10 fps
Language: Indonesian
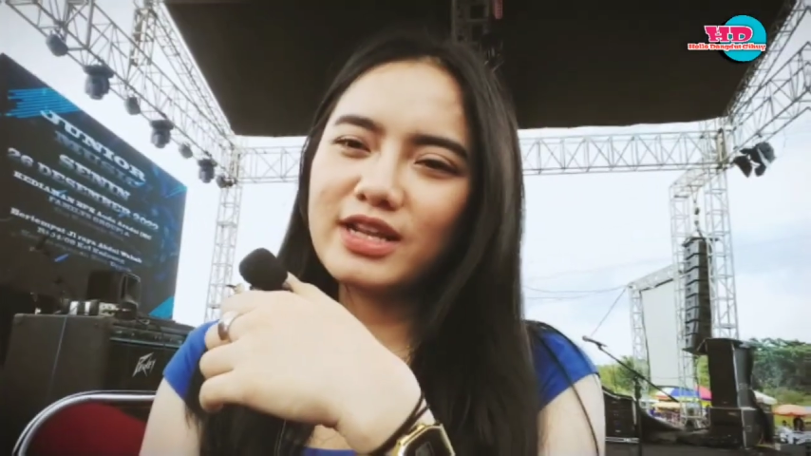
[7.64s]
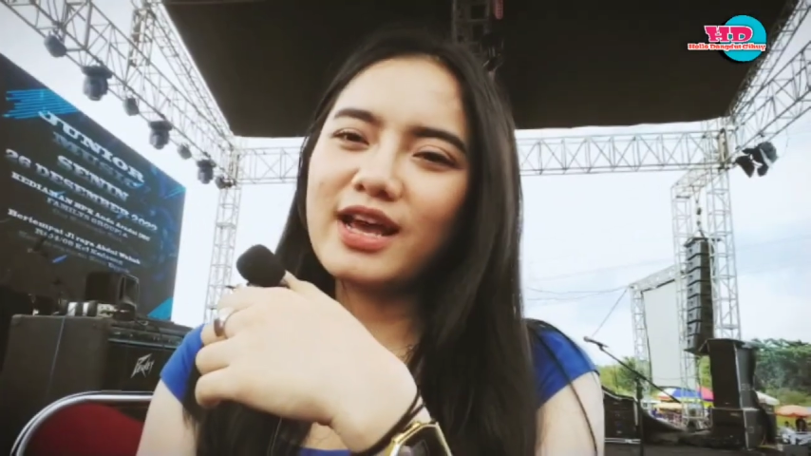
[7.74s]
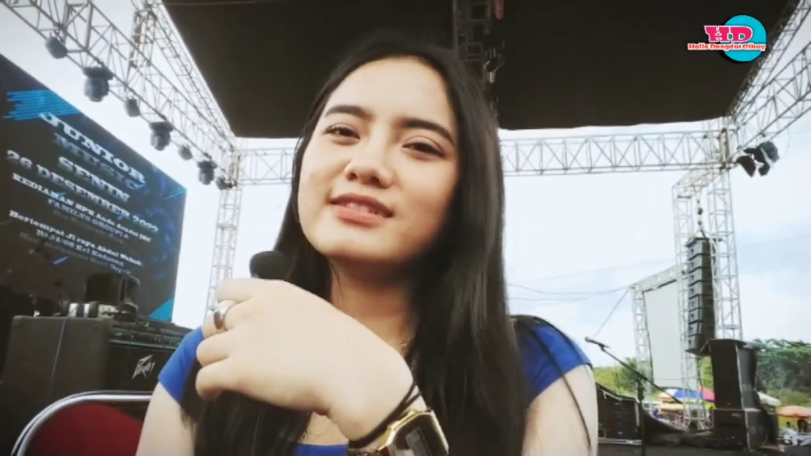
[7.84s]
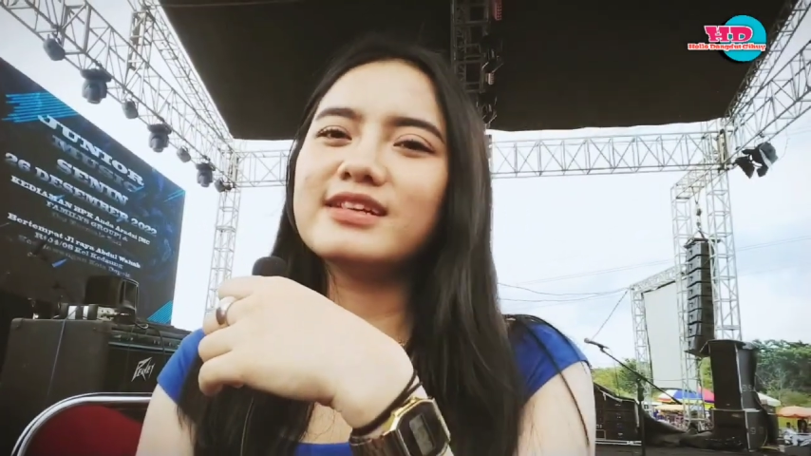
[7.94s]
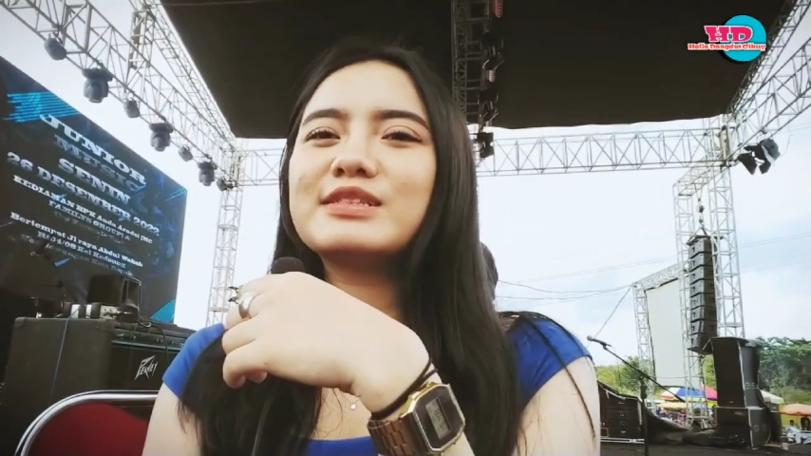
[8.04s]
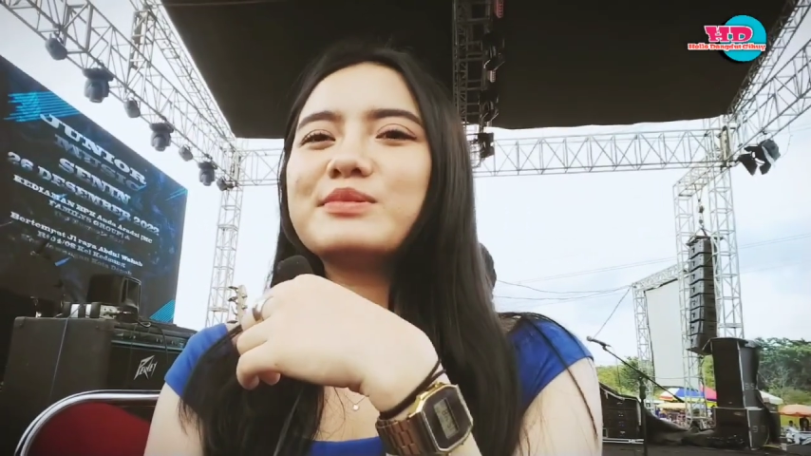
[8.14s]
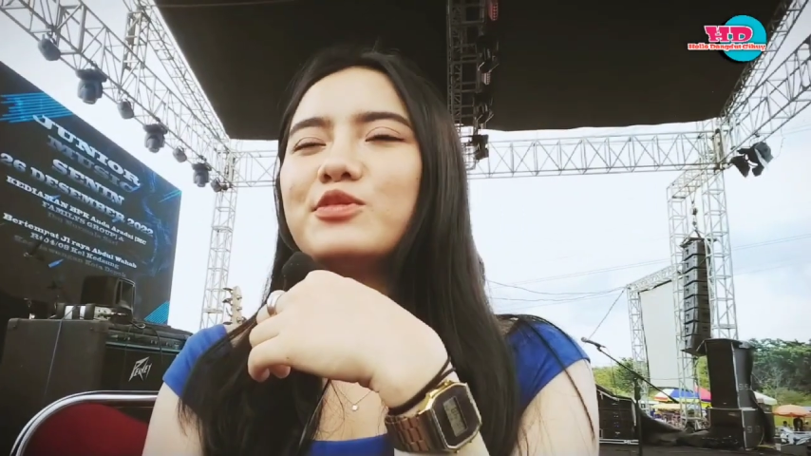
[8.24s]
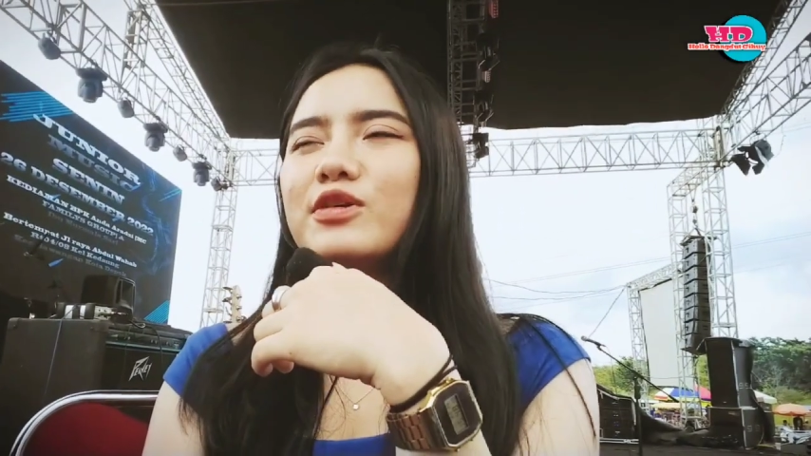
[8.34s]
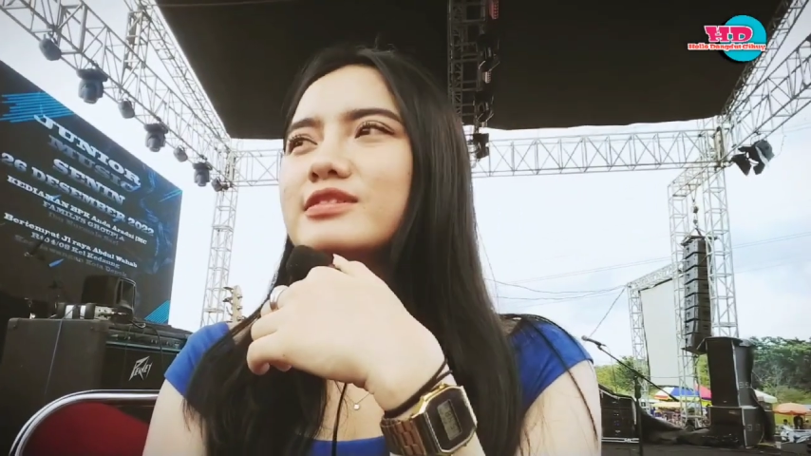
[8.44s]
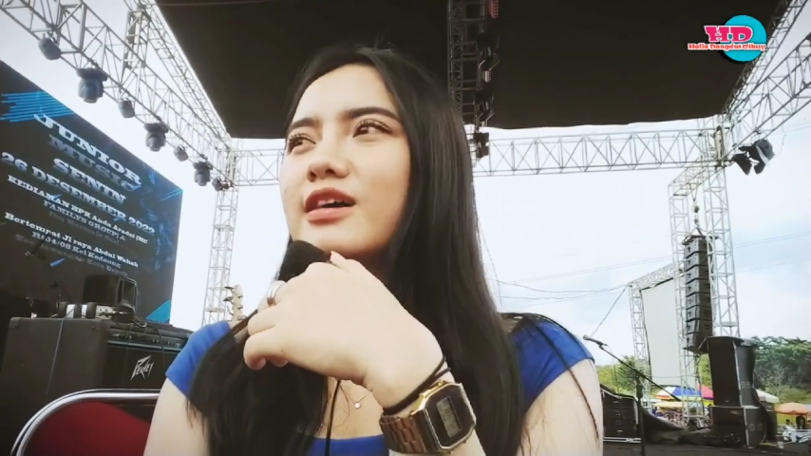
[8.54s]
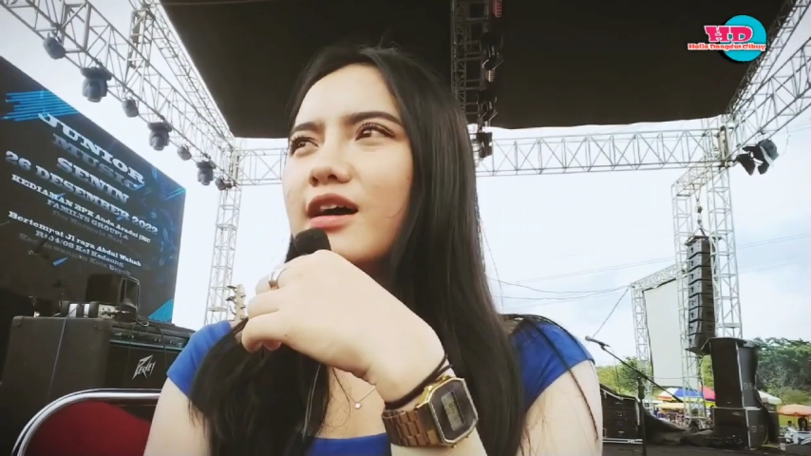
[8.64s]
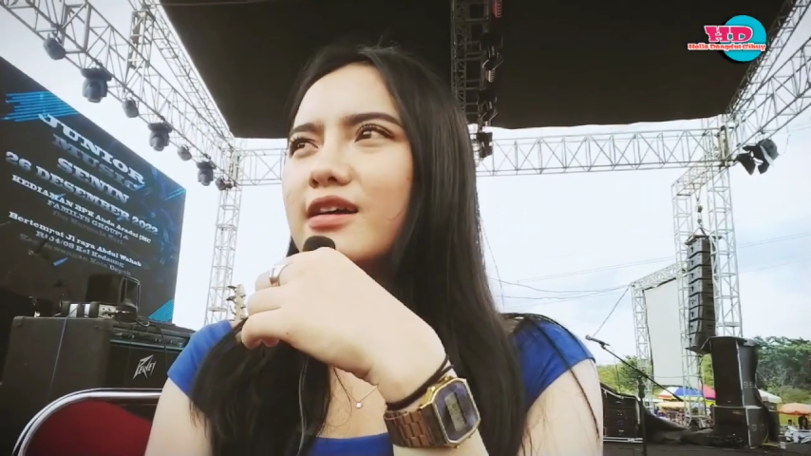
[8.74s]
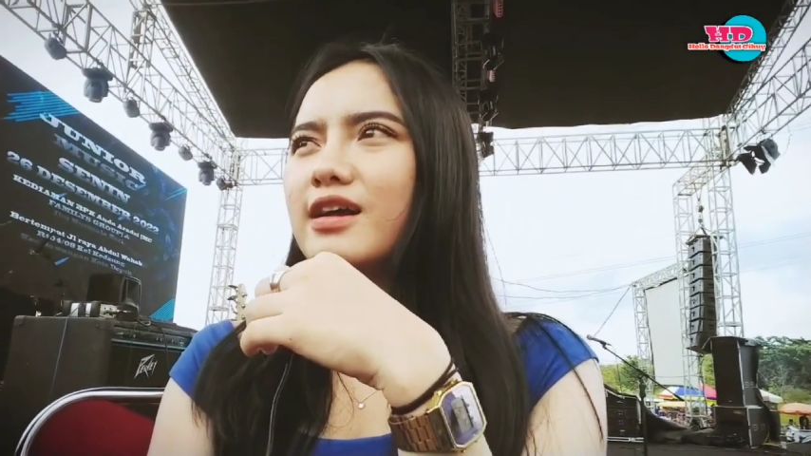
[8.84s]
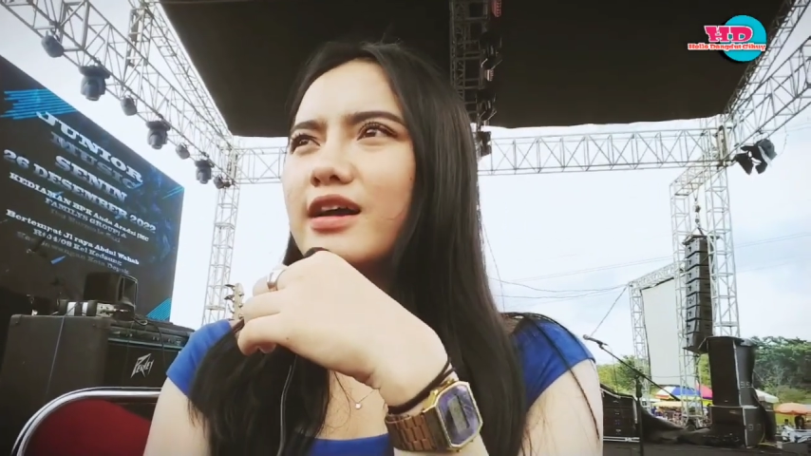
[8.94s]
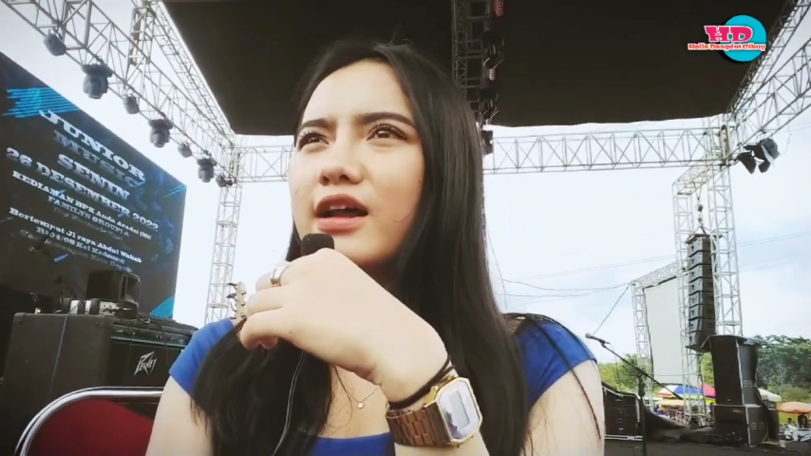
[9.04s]
dihajar semua sekarang
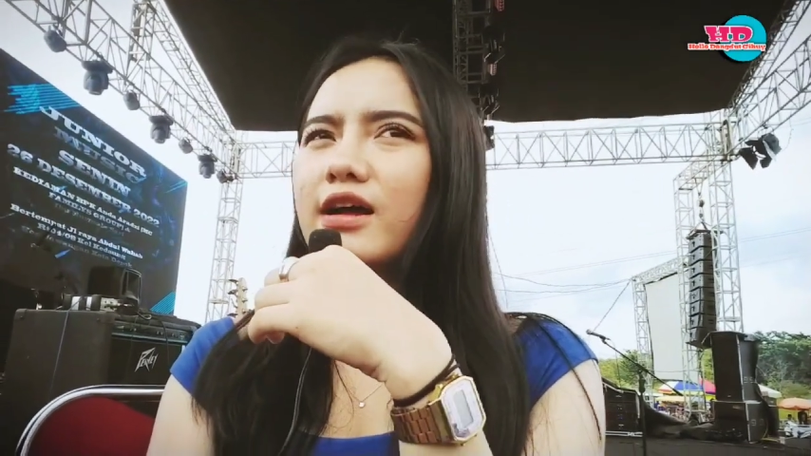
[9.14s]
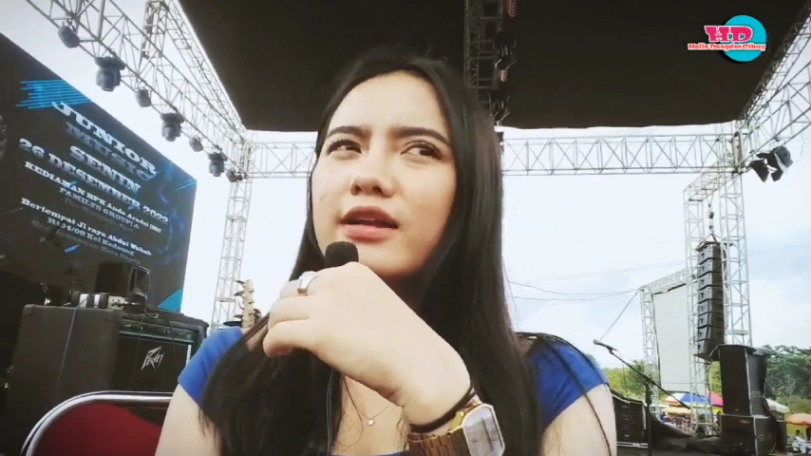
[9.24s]
karena kan